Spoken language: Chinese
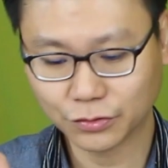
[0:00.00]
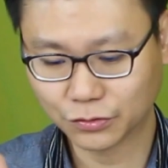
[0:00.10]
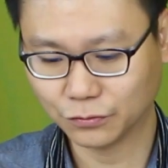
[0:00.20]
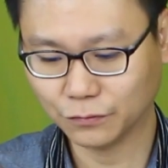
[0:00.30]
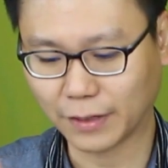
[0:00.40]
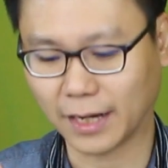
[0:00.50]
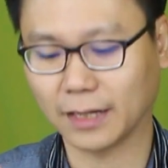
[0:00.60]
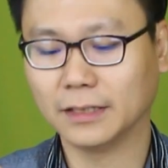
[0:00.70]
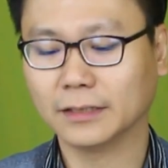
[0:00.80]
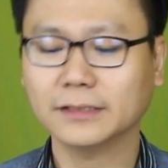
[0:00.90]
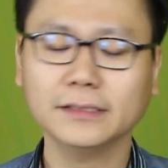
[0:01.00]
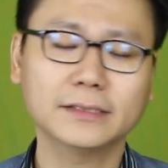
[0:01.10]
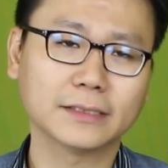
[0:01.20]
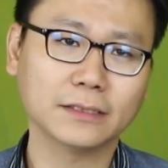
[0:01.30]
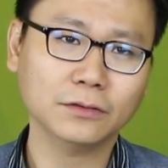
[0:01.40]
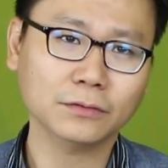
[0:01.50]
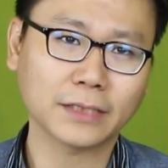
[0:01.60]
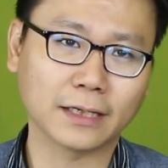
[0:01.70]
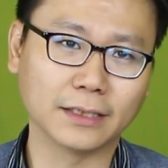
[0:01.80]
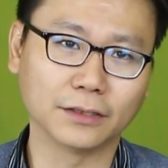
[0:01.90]
书法，但是行动
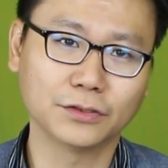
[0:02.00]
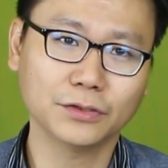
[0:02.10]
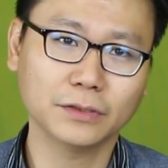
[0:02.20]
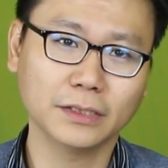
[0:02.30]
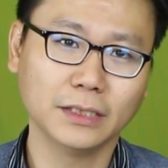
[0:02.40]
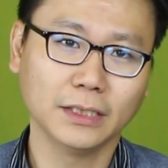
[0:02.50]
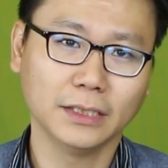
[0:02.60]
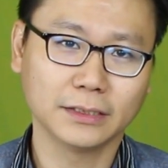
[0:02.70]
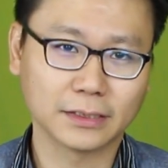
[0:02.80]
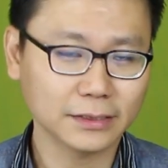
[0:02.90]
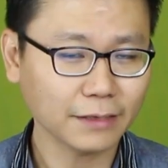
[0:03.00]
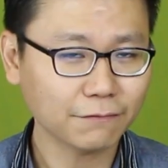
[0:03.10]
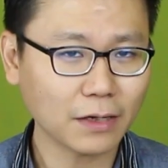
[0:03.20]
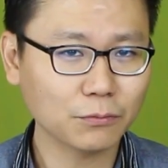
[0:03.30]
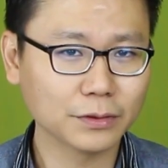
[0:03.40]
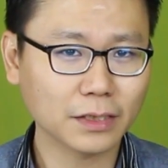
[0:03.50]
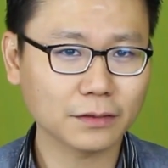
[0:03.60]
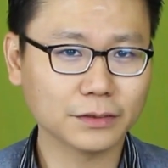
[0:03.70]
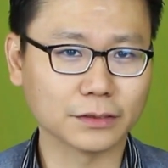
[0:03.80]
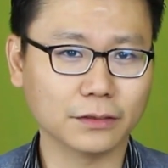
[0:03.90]
党领袖呢，则在发文告
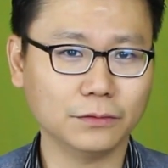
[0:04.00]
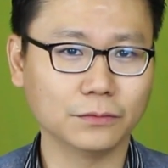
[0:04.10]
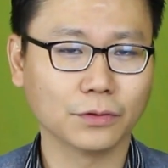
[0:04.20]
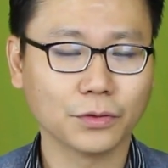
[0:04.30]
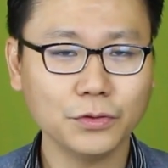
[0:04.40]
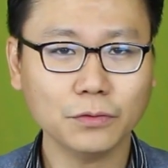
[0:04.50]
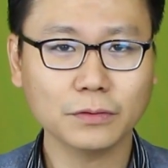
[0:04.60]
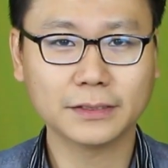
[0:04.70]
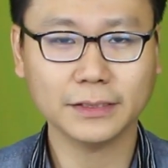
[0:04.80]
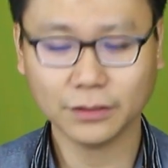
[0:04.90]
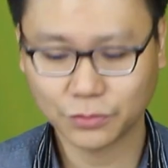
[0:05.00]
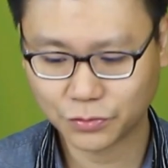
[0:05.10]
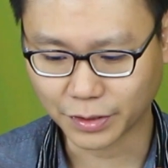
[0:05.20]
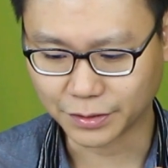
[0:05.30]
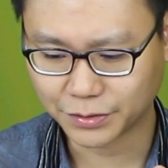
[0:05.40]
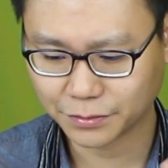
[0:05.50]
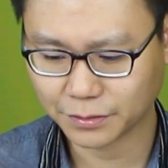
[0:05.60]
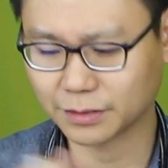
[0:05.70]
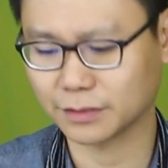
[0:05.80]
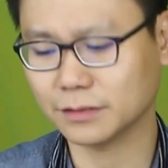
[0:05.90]
的时候用了这个选修的
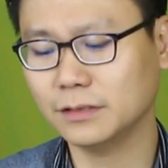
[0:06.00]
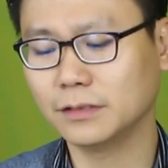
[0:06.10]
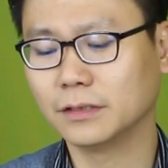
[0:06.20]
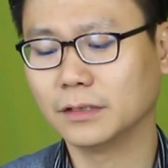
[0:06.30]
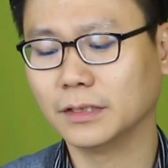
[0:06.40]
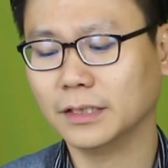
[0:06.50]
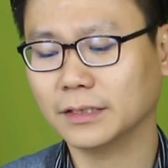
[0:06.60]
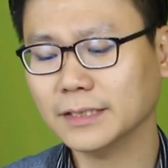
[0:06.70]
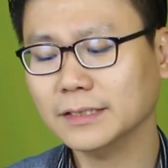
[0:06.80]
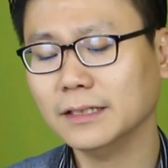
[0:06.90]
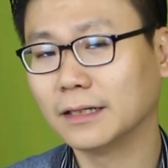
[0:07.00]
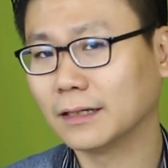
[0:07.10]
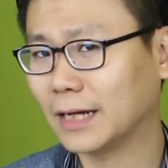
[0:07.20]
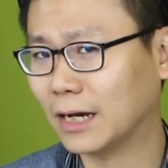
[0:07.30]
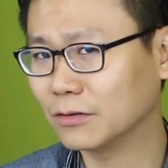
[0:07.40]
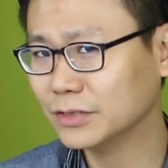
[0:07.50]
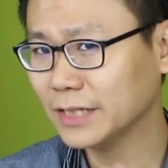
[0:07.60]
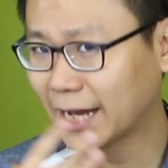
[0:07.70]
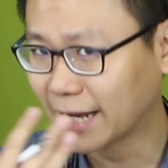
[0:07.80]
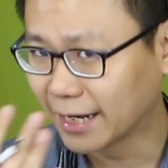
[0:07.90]
词，但是老师
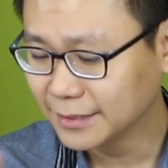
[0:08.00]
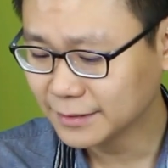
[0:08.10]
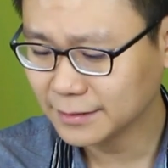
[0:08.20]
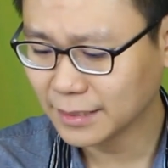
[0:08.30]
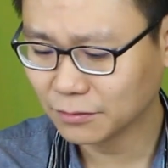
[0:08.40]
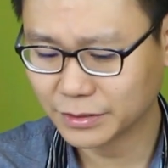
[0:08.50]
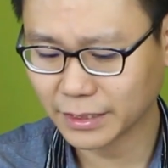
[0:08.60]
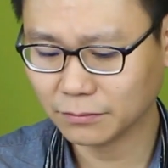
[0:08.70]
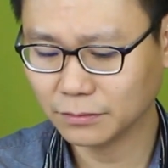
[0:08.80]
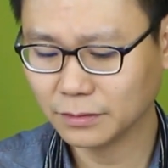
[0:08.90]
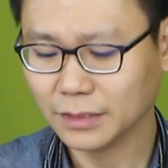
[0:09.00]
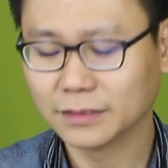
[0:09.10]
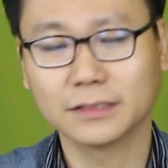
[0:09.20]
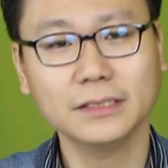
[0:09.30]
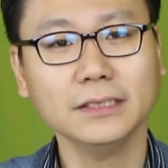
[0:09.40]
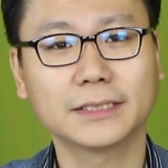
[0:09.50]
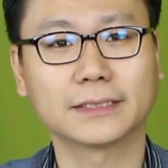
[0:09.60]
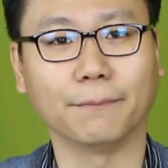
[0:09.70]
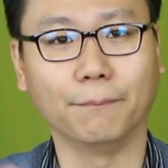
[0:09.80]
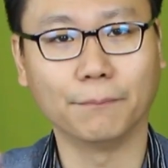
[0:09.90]
还是要教。只是
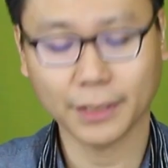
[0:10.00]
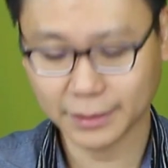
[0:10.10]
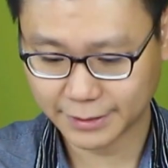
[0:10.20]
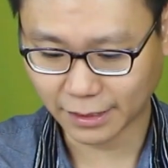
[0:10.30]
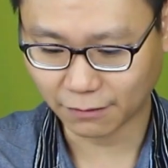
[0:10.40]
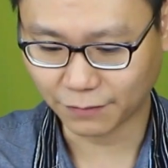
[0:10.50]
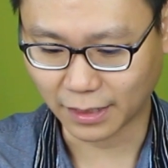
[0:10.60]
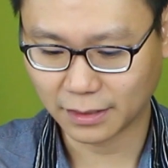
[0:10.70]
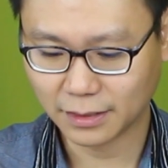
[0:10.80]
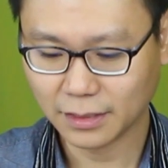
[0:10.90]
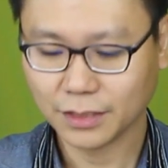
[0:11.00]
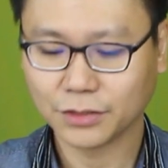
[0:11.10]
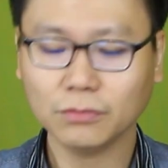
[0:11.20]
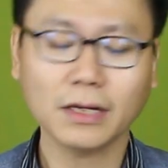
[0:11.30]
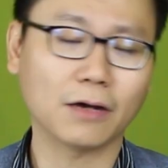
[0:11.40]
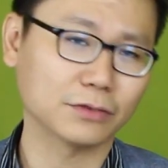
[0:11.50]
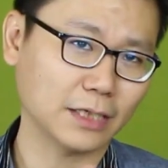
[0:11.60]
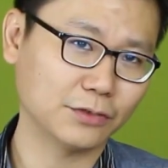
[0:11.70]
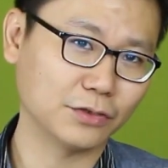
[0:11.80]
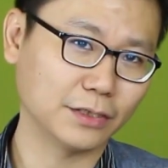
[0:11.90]
怎么个教法由老师
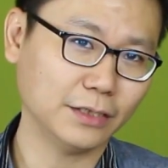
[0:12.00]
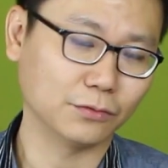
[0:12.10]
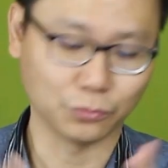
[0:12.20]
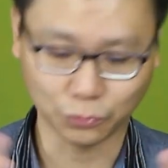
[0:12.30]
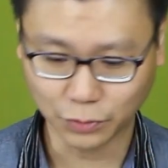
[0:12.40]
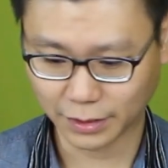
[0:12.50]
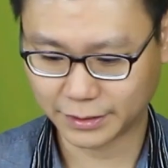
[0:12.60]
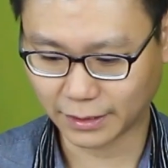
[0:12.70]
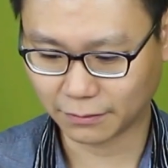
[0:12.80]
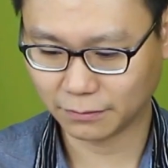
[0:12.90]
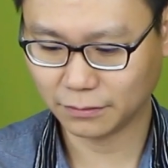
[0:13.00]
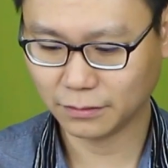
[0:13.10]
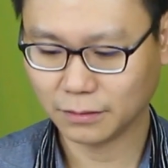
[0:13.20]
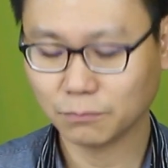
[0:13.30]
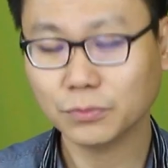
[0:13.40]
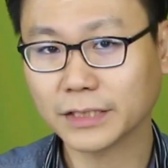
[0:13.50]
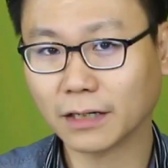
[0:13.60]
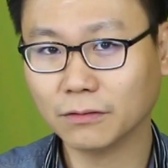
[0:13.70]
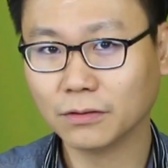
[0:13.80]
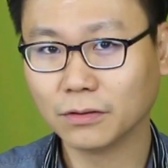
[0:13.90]
来决定如何教，不
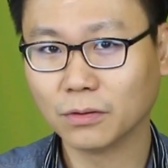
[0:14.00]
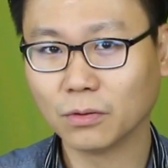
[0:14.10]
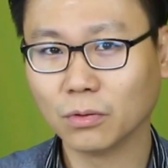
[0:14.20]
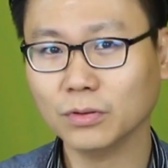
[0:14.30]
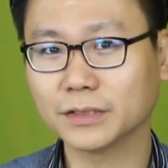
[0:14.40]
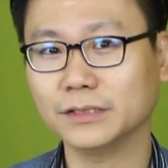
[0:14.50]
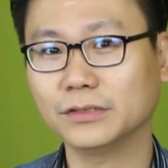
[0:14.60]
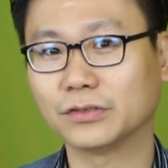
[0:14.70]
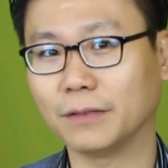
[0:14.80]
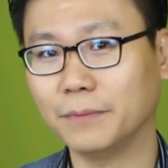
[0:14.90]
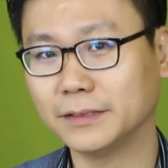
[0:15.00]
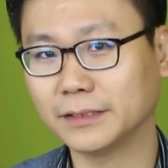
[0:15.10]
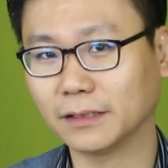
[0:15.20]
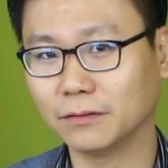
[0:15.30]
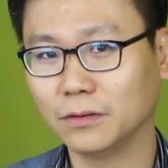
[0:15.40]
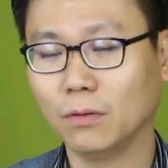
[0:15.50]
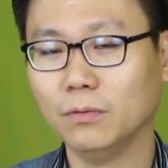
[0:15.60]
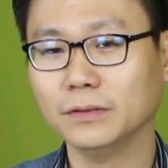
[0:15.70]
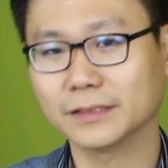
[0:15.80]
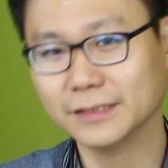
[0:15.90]
教，或者是随便教，
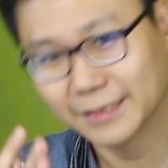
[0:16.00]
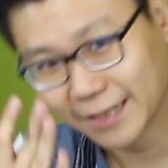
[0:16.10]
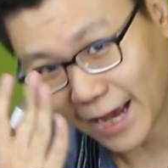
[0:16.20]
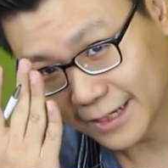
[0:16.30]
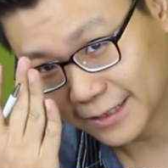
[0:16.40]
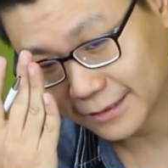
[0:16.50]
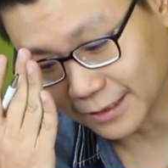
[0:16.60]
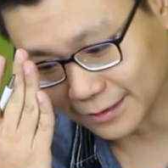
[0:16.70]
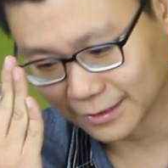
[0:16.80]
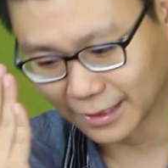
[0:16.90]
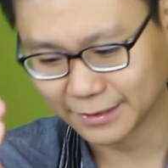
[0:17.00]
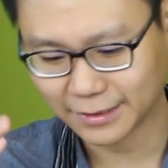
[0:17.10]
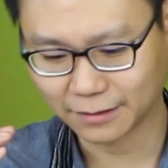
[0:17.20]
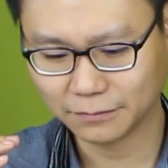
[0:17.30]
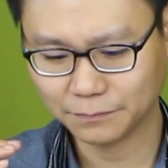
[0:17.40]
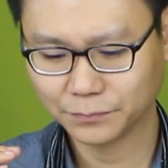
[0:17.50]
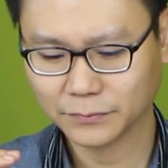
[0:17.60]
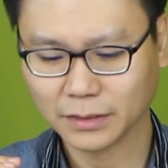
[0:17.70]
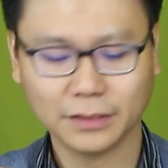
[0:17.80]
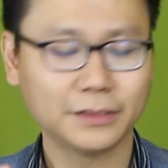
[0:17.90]
或者是盖一只眼睛来教。
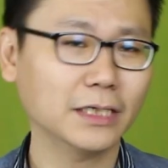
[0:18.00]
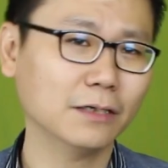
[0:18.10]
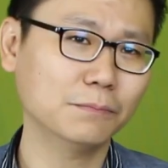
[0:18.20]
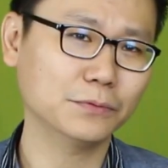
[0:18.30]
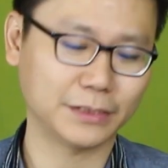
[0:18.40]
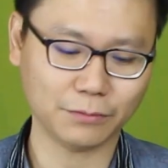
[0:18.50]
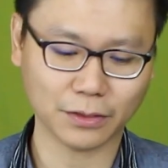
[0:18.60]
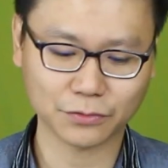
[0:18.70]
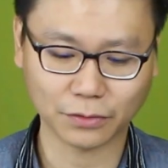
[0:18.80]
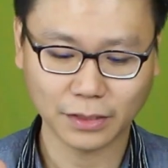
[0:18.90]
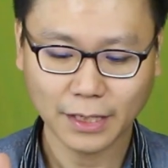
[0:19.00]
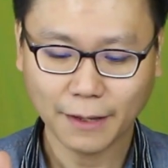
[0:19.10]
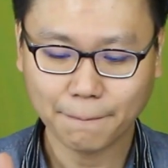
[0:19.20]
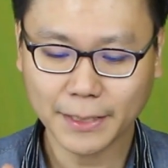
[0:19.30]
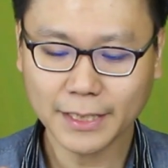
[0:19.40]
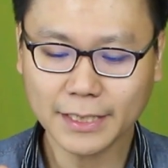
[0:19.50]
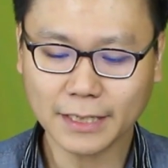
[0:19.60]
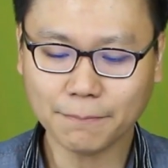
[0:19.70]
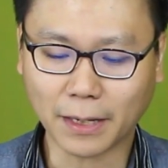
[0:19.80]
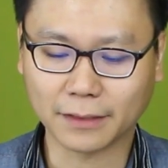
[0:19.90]
教育部希望说，迷
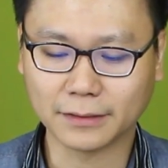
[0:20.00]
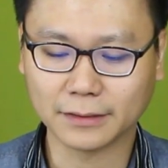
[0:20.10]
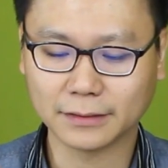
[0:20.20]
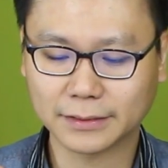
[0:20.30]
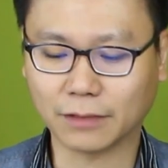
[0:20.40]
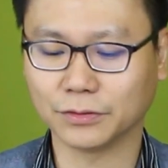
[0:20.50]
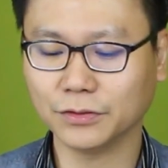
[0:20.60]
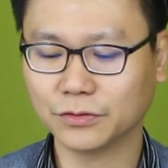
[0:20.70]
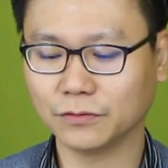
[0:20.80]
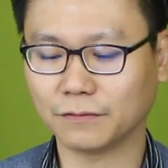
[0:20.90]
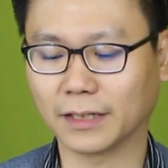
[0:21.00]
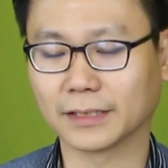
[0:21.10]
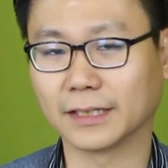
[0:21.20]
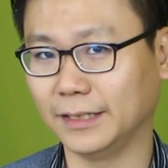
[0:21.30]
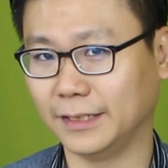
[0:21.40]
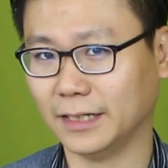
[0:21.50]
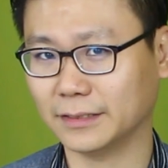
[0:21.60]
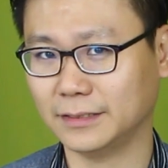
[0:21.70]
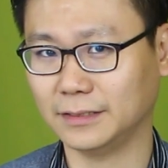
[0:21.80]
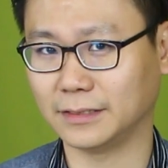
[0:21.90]
你版的早于书法可以让
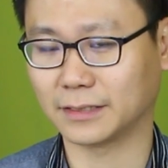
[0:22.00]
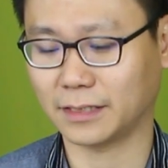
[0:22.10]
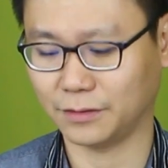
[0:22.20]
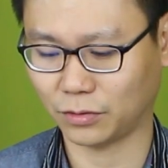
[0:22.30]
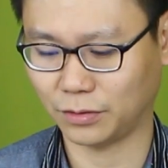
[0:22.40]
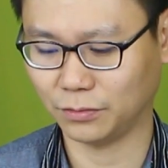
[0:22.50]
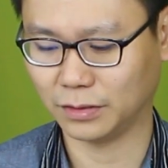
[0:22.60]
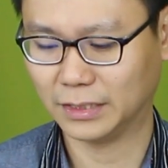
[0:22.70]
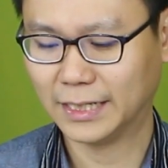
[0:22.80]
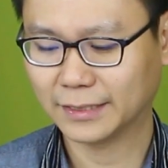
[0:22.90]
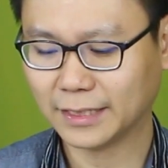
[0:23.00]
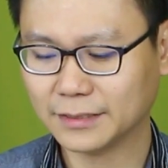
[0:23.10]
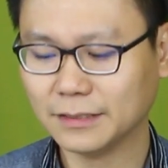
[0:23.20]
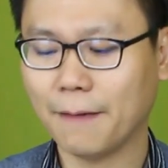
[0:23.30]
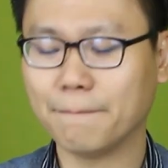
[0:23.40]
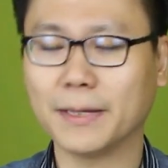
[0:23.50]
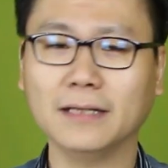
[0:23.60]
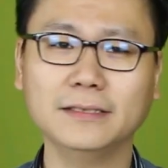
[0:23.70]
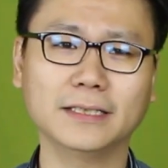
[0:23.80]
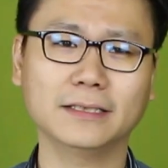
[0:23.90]
事情告一段落，但是
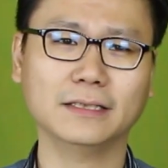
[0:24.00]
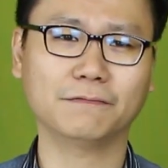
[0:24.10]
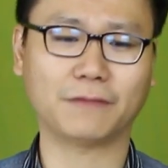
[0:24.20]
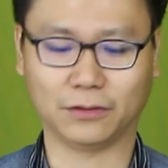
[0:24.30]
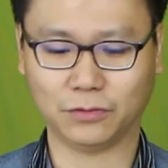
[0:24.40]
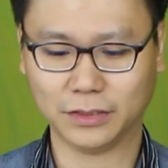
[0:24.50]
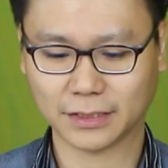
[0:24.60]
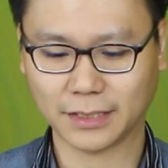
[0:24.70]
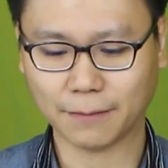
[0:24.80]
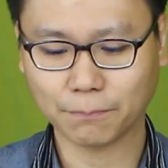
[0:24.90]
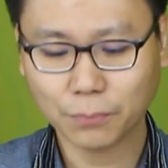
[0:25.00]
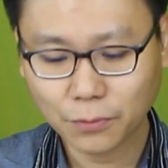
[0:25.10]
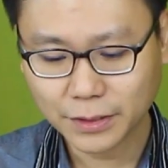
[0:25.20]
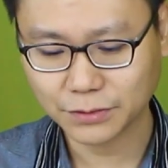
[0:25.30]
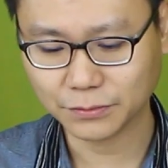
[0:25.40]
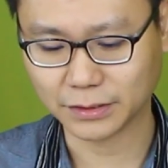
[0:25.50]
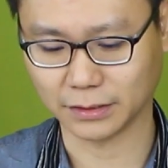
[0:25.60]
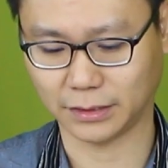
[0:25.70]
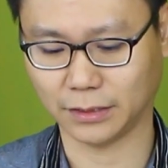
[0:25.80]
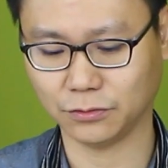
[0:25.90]
民间的反对声浪不会就
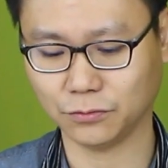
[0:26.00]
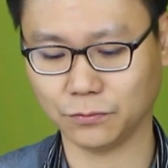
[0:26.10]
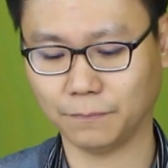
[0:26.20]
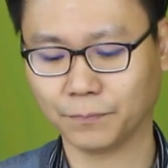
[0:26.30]
此停住。